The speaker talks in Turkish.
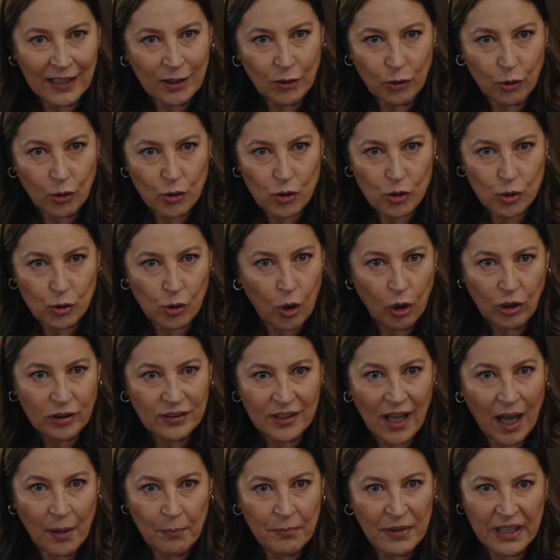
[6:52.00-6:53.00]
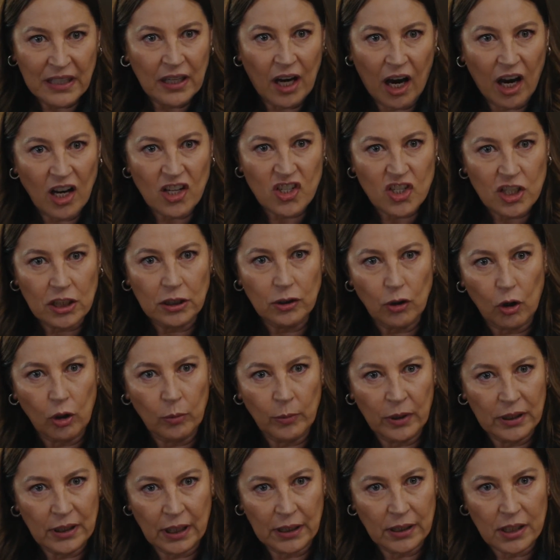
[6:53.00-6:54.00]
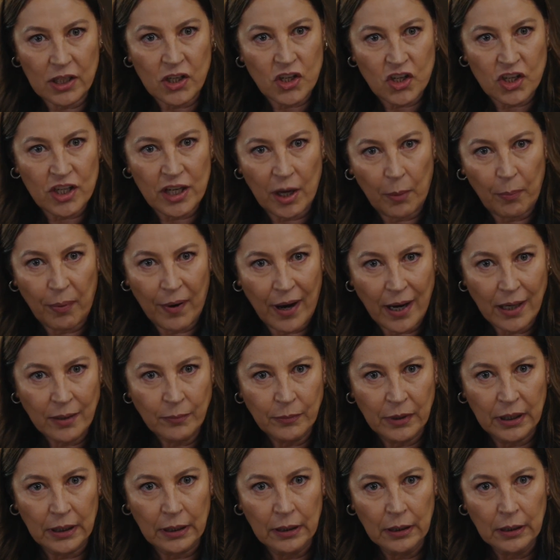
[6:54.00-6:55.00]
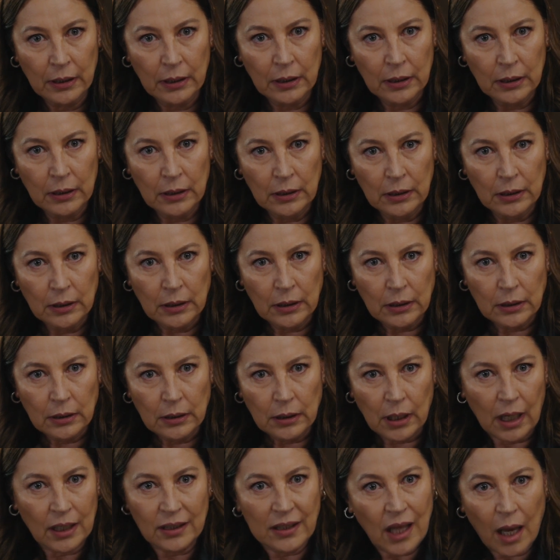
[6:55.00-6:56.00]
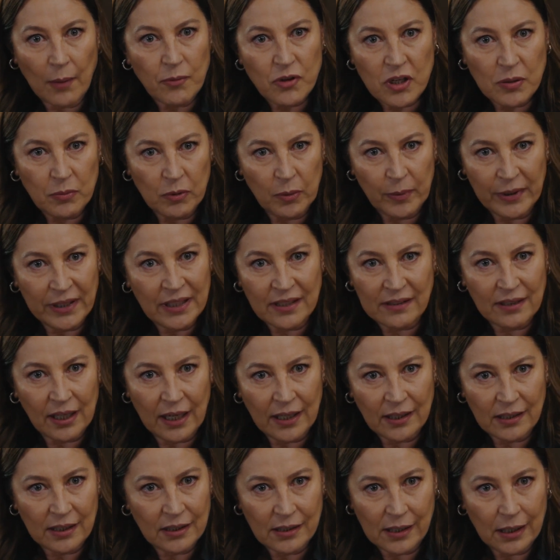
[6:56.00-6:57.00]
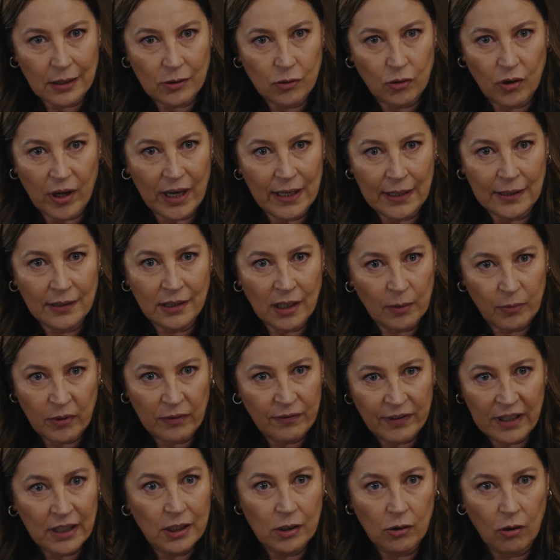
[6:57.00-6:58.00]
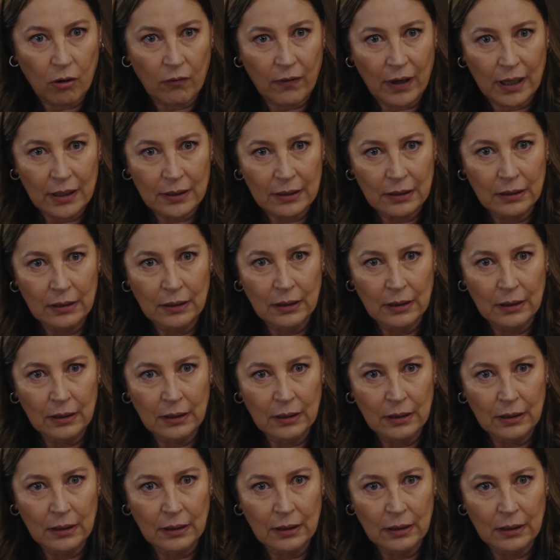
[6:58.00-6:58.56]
ne diyorsun? Oltan bir karşılığı olmadan iş yapar mı? Adam şimdi beni tehdit ediyor. Elinde bir video var.